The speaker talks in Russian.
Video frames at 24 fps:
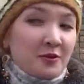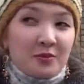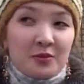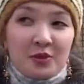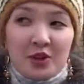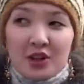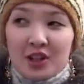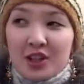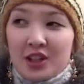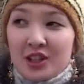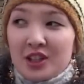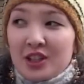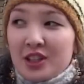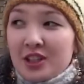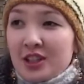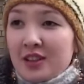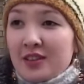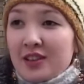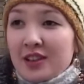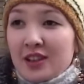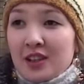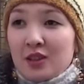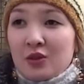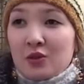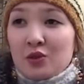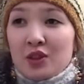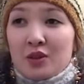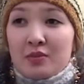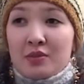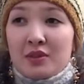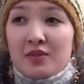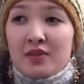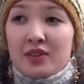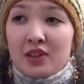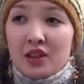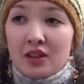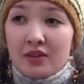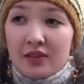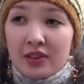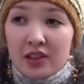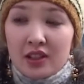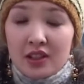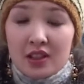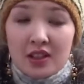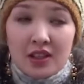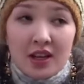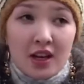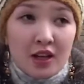Мне кажется, наверное, нужно проводить
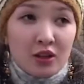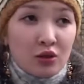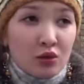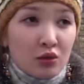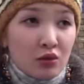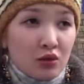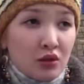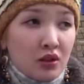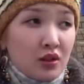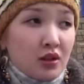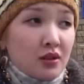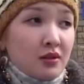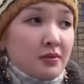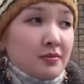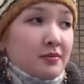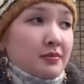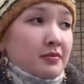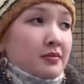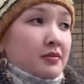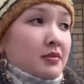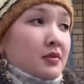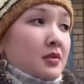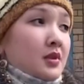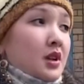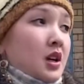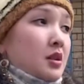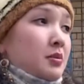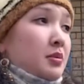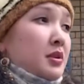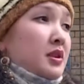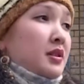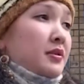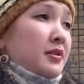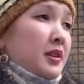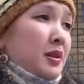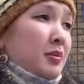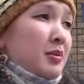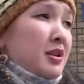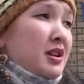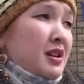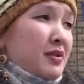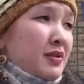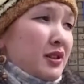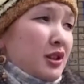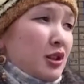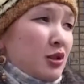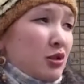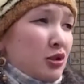вакцинацию и как бы
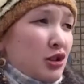информировать